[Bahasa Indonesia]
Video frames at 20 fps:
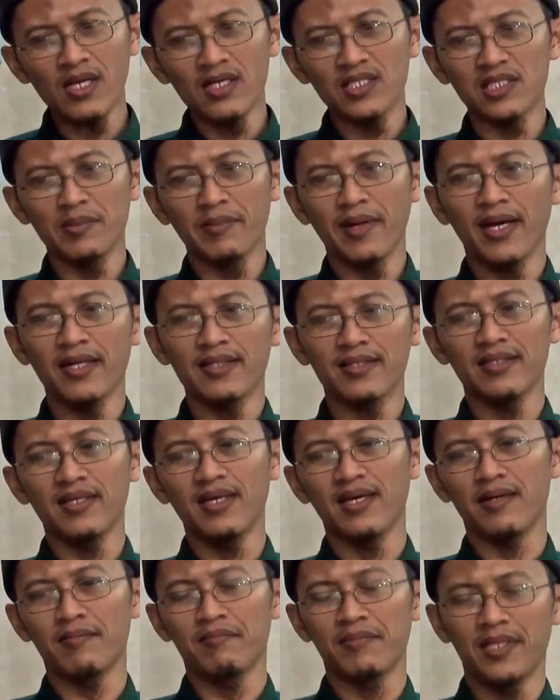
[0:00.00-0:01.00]

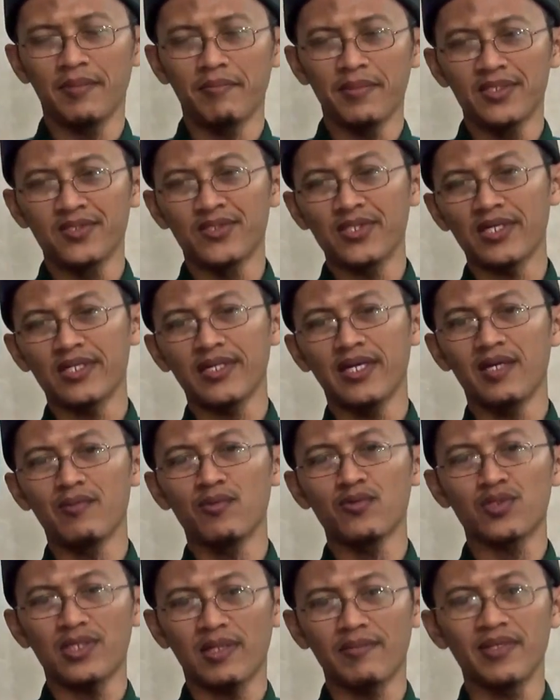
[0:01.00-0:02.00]
semangatnya mencari
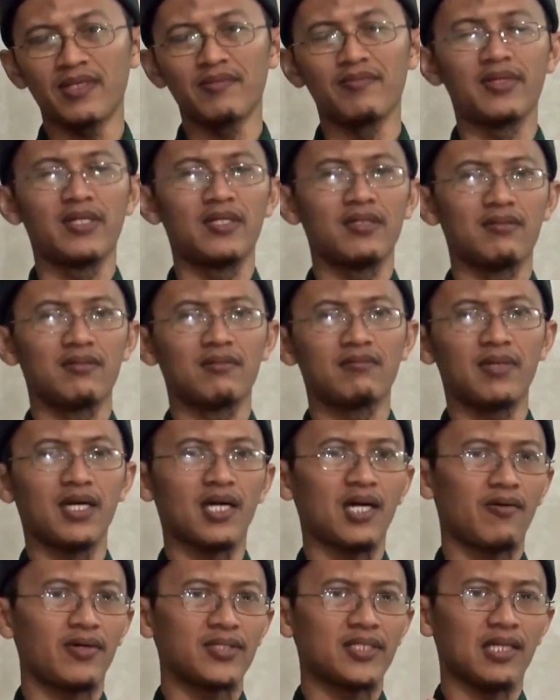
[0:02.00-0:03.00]
ilmu sampai begitu.
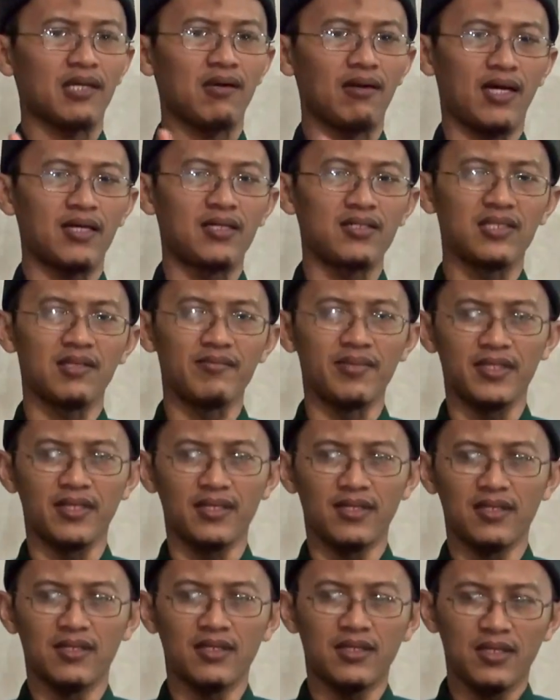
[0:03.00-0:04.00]
Maka wajar kalau hadisnya banyak.